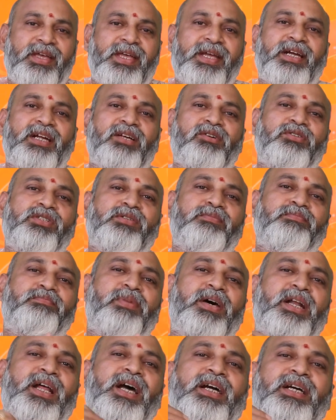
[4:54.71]
ఇక్కడ కొంచెం
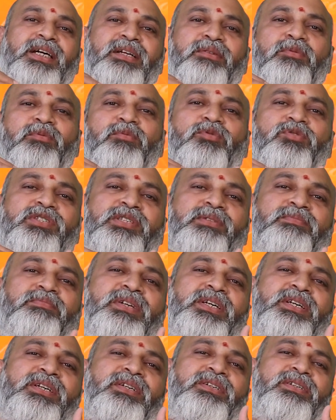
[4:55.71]
పరాక్రమము
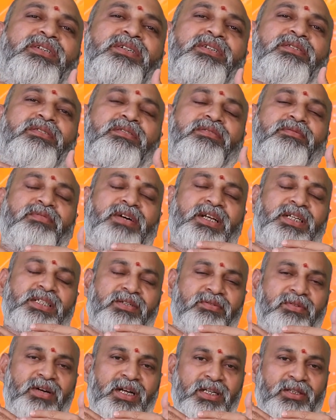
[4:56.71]
సిబ్లింగ్
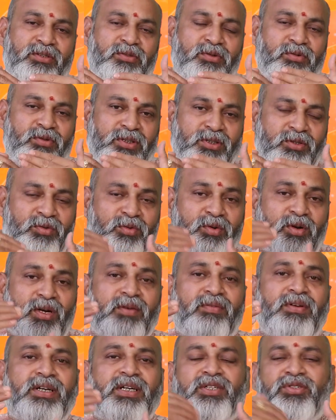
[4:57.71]
వరుస వాళ్ళతో కొంత
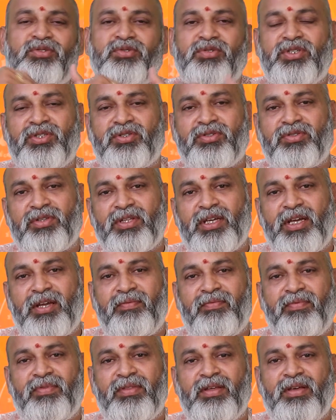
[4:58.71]
గొడవల్ని సూచిస్తుంది
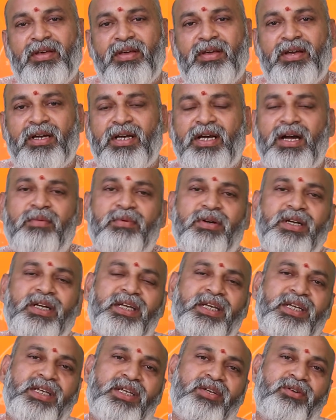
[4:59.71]

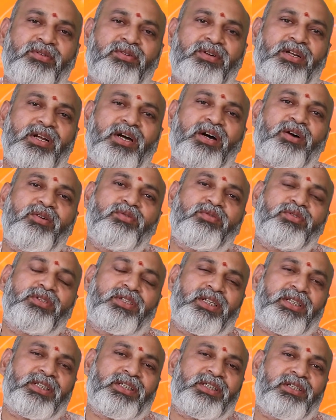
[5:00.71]
కాబట్టి ఈ యొక్క రాహు
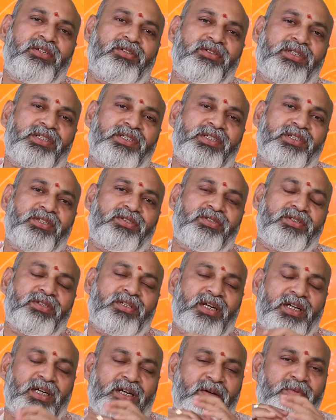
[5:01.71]
తృతీయంలో
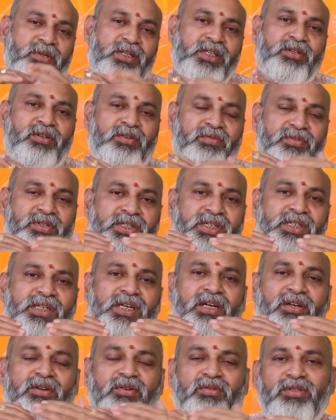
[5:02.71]
సంచరిస్తున్నాడు కాబట్టి ఈ యొక్క
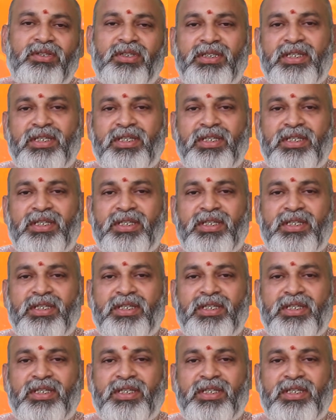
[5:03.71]
విషయాల్లో కొంత